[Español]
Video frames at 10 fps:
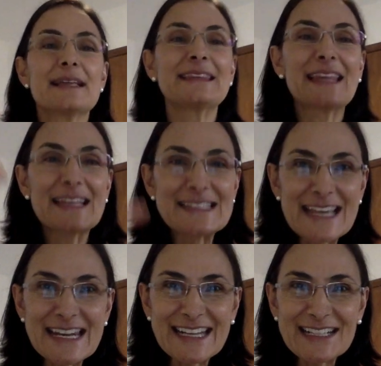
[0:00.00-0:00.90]

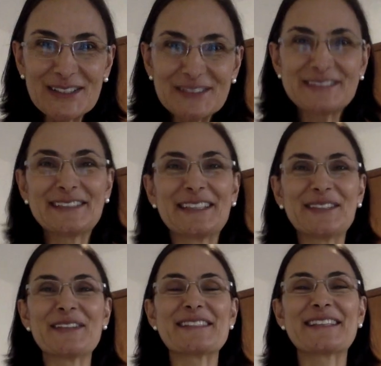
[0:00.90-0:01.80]
Tercer renglón de
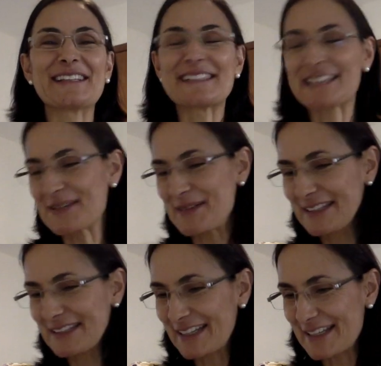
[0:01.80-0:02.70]
nuestro
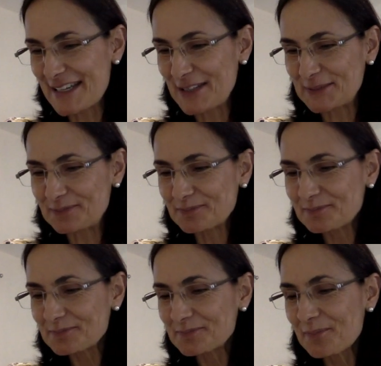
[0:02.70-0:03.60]
esquema. Tercero,
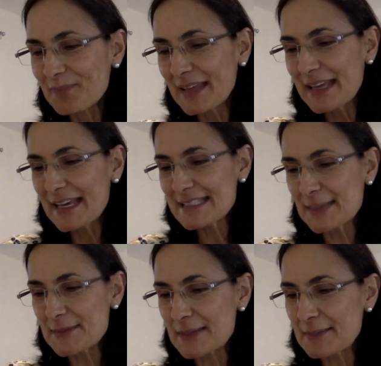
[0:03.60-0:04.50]

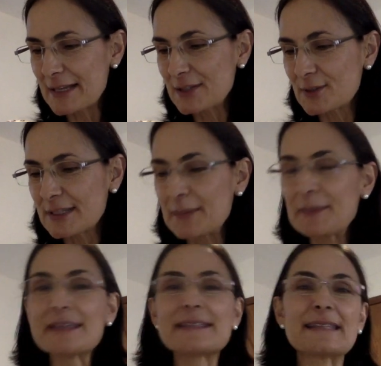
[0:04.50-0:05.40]
estamos hablando del
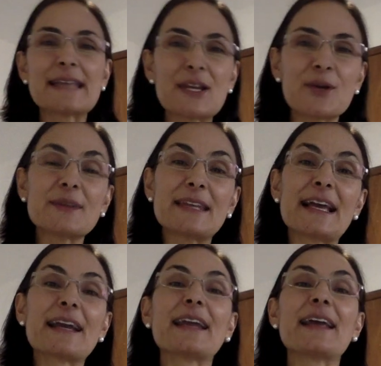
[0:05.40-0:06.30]
misterio de
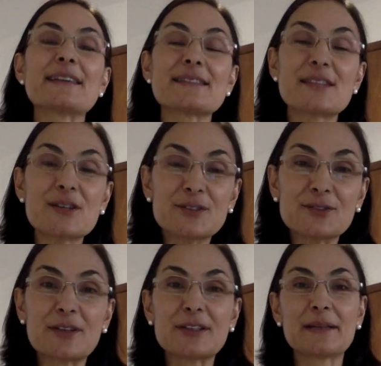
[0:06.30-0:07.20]
la
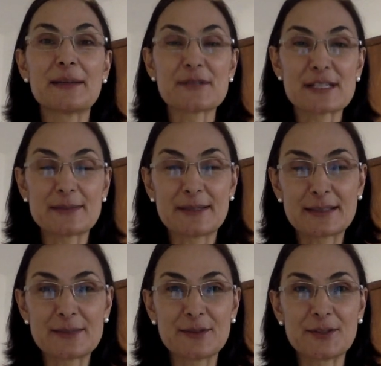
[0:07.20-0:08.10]
creación cuando hablamos del
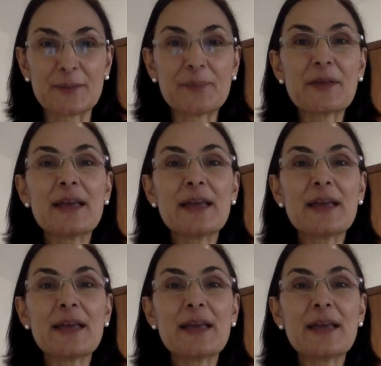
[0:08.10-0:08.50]
matrimonio.